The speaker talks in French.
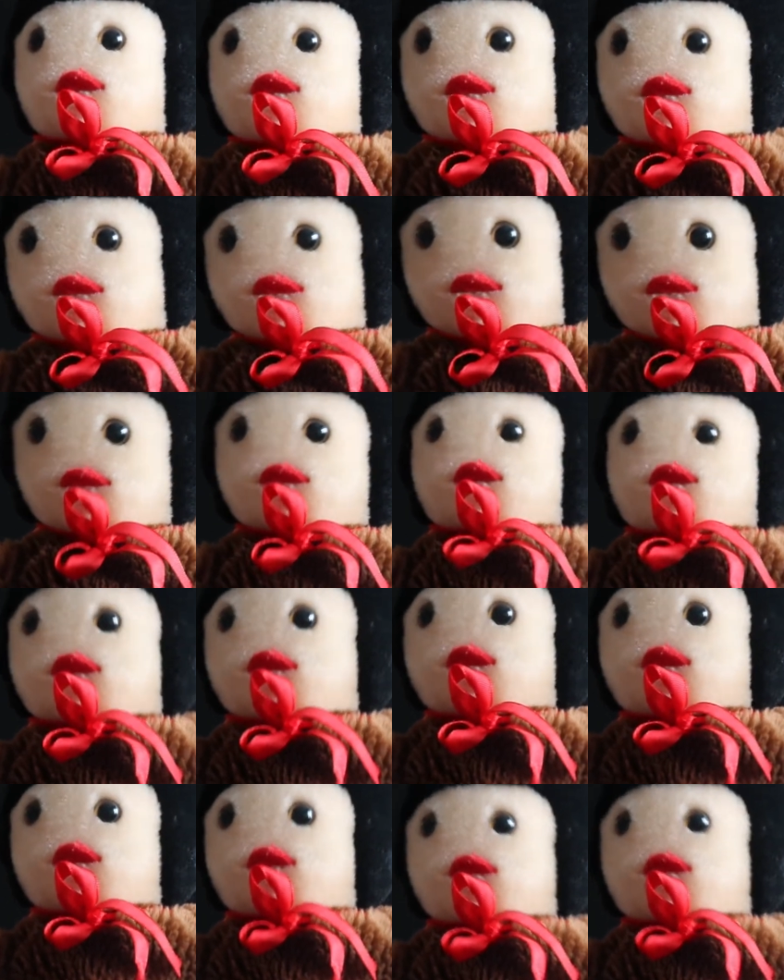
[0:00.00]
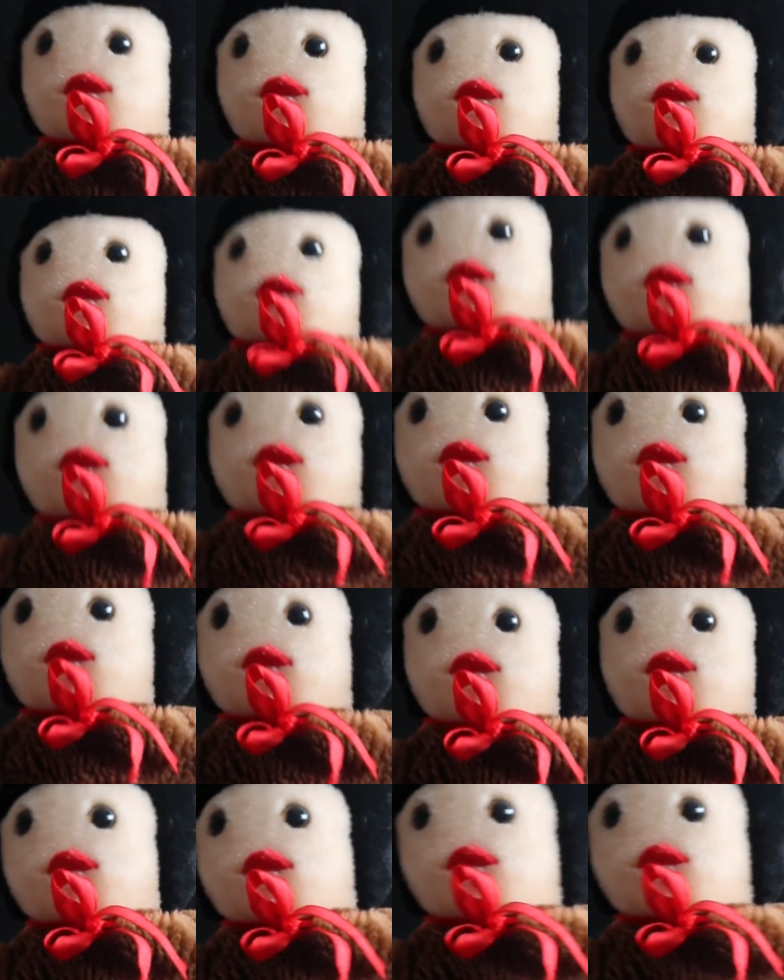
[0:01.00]
Mais arrêtez de vous marrer des
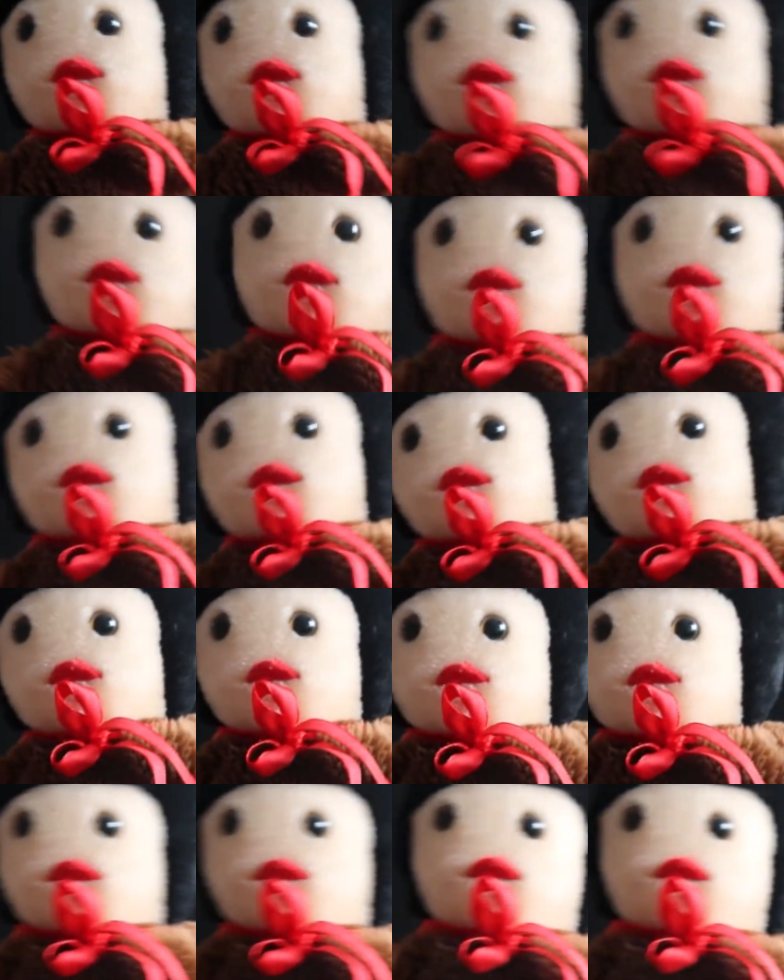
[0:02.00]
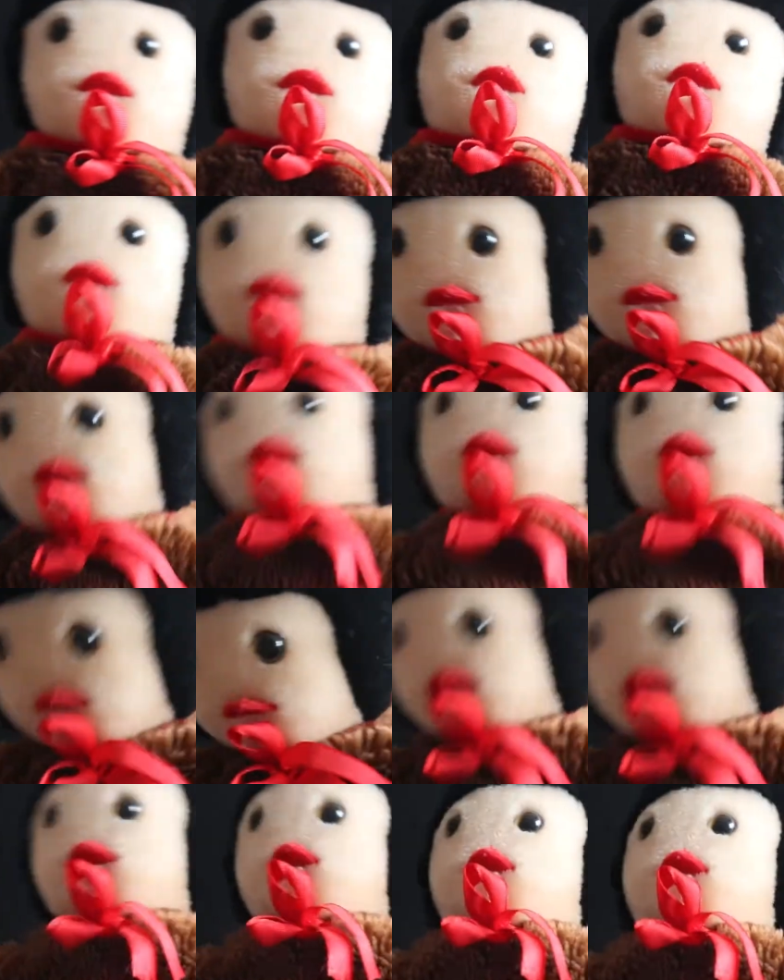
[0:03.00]
caradoxes c'est une bêtise quand Oh, l'eau
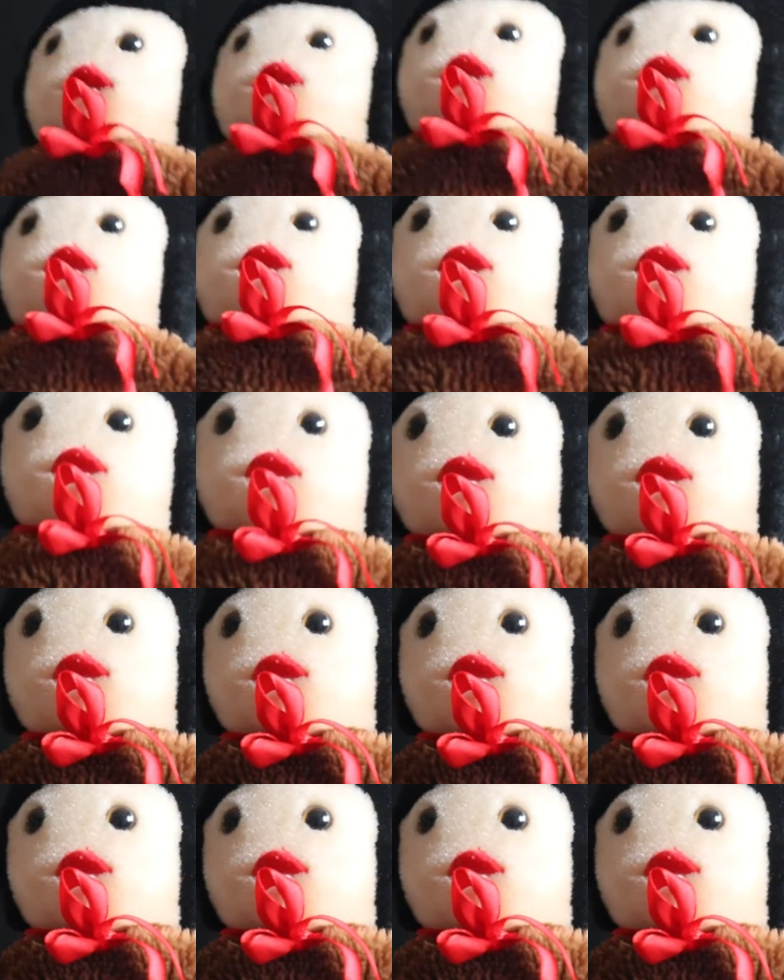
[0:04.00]
d'Agan